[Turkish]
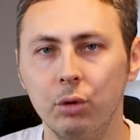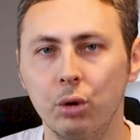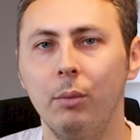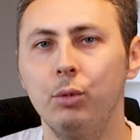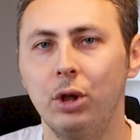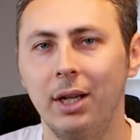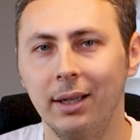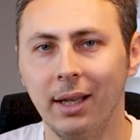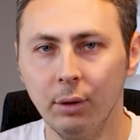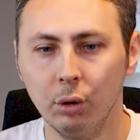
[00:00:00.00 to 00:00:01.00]
son müşteri
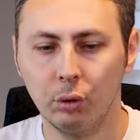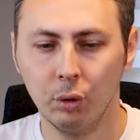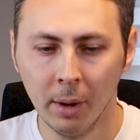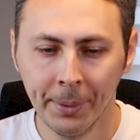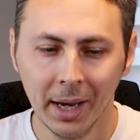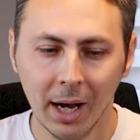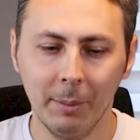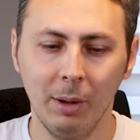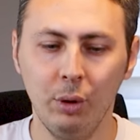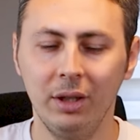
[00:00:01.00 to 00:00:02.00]
kadar götürüyor.
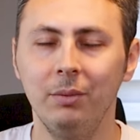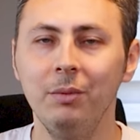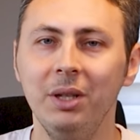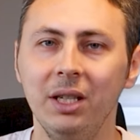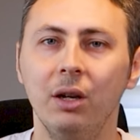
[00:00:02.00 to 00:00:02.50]
Ama üretimin 1-2